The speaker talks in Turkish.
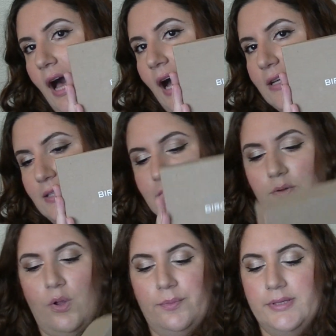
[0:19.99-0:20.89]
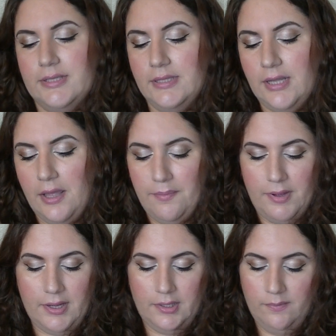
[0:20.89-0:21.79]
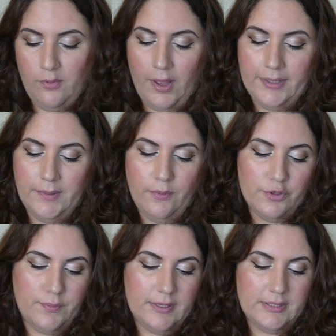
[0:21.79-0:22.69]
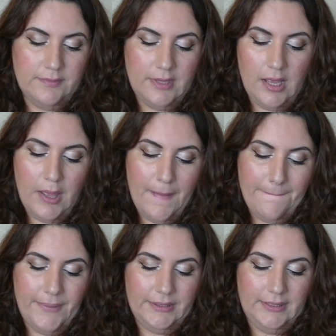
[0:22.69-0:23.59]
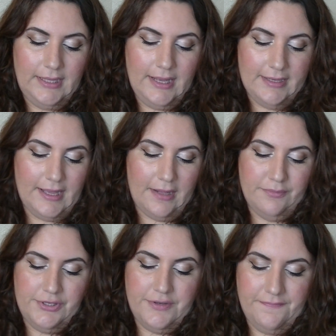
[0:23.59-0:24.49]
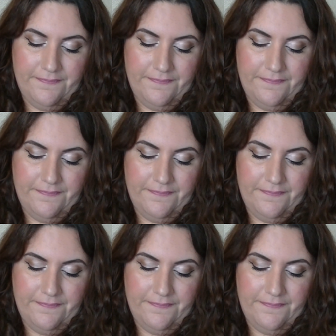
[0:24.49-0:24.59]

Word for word: Haksızlık olmasın. Bakalım bu ayki Birchbox'ın da bana neler gelmiş.